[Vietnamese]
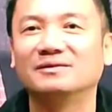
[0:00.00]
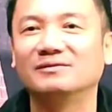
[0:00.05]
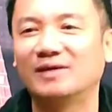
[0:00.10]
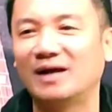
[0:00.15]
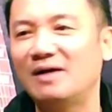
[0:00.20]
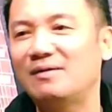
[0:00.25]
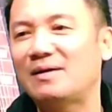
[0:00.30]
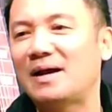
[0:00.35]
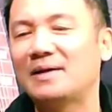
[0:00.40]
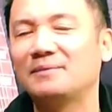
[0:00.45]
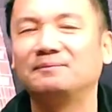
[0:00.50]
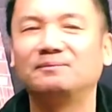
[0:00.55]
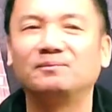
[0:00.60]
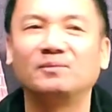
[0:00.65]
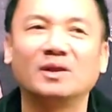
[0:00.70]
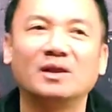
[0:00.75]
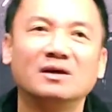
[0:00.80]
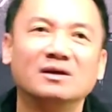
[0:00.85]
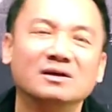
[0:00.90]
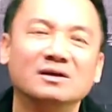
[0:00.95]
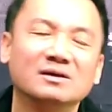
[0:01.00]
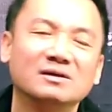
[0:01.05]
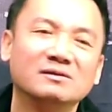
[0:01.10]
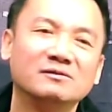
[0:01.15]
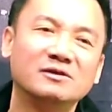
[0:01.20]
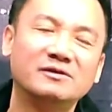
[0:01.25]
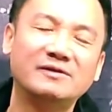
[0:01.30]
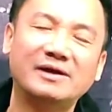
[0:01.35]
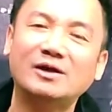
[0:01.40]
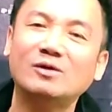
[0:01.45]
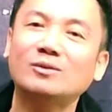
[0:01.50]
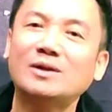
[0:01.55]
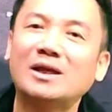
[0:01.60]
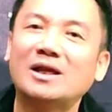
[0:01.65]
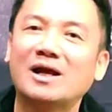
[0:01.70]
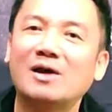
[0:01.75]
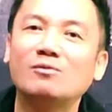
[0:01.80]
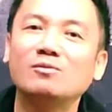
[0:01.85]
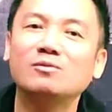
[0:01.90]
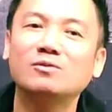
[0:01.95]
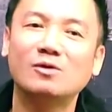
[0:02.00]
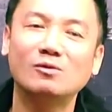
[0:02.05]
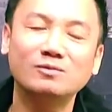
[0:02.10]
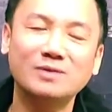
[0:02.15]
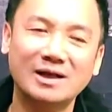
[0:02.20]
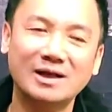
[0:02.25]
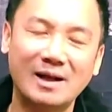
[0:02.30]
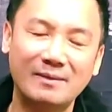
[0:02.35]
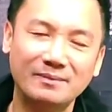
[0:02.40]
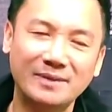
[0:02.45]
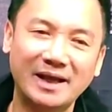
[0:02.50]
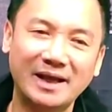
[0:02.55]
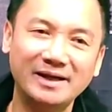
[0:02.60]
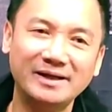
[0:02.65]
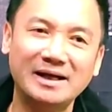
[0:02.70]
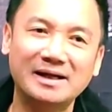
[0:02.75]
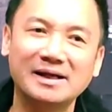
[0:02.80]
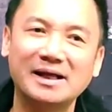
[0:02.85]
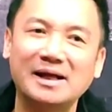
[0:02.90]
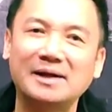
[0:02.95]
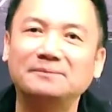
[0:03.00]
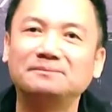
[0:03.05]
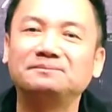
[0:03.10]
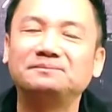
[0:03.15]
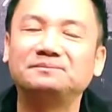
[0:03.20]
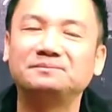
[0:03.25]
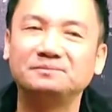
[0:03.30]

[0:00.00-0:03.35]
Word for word: à, vì vậy chúng ta cũng cũng cảm thấy rằng là